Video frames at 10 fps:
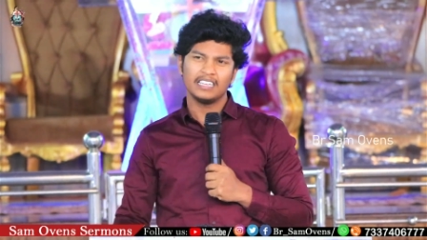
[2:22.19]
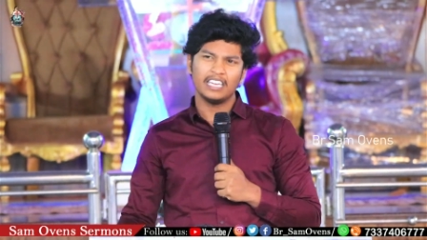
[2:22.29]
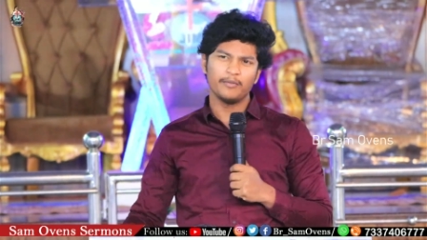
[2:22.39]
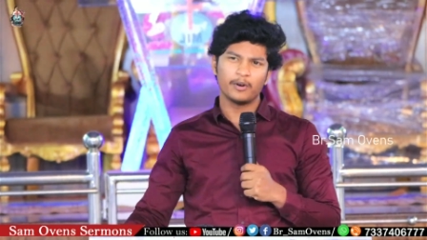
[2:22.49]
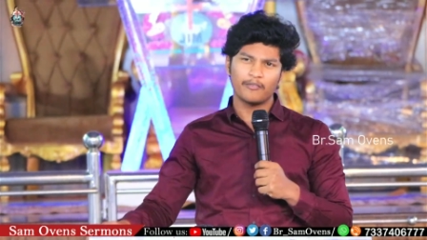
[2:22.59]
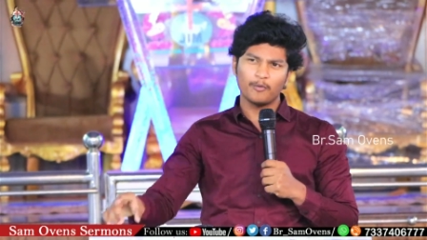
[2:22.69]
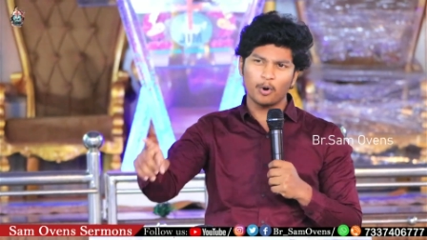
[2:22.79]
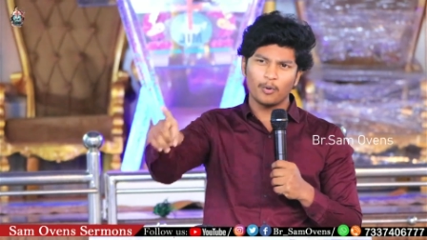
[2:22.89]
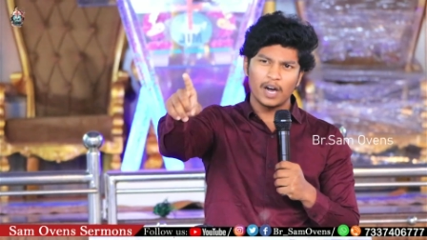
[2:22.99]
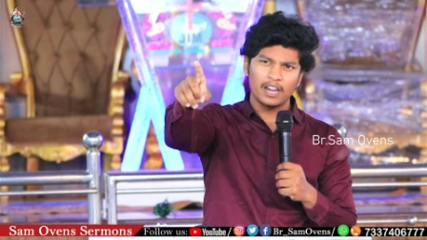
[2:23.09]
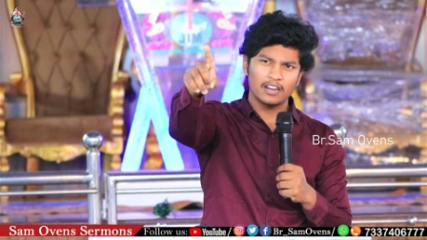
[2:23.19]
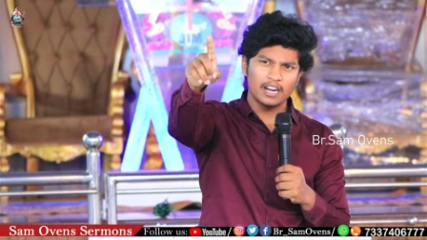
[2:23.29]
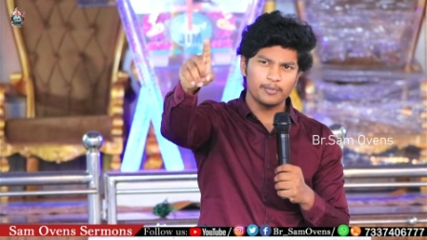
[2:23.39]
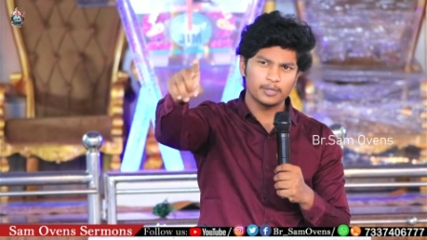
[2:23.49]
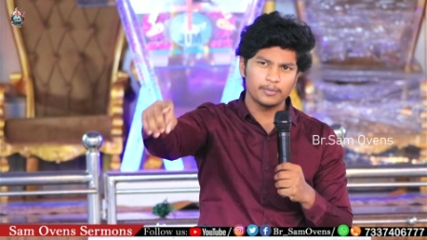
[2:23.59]
ఈ ఒక వారం
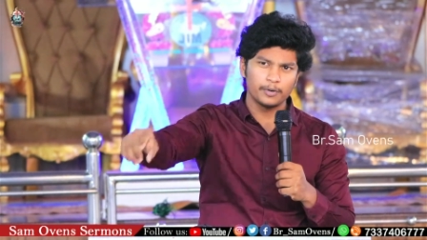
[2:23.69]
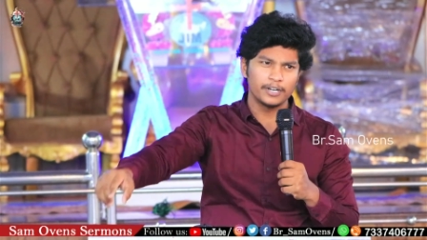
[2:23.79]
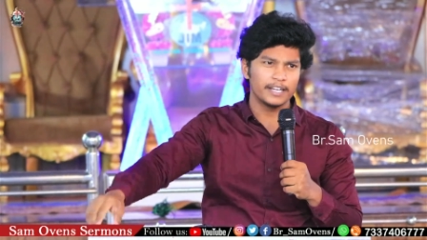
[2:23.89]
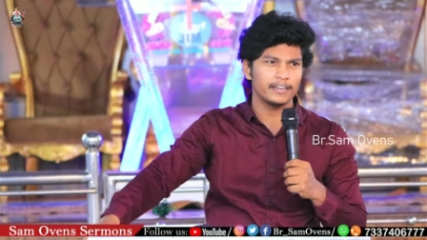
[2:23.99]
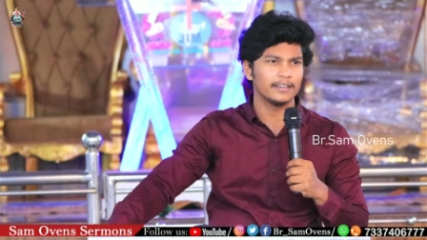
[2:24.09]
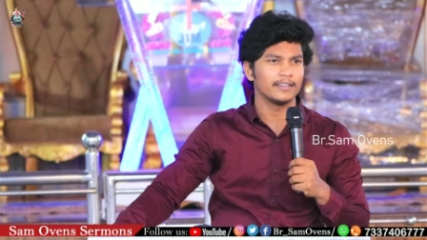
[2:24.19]
రాకపోతే బాగుండే